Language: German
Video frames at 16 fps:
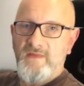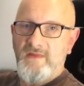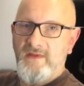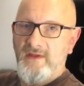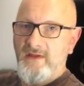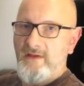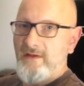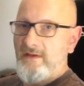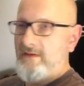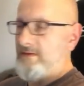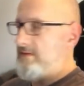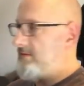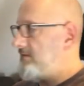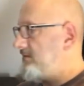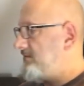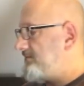die,
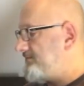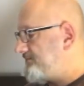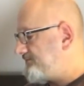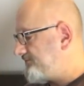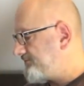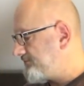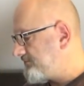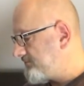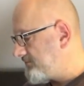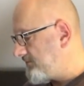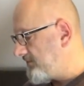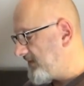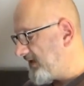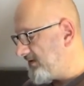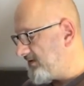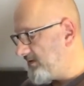ähm,
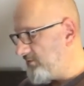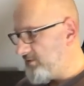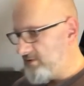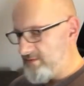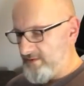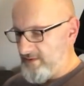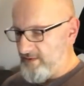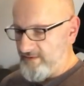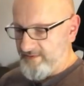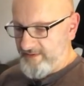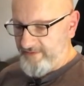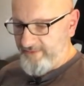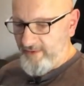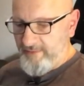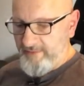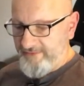die man ja, in der
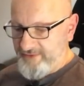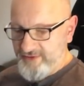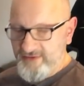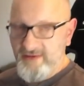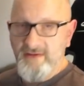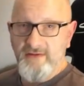Farbe verstellen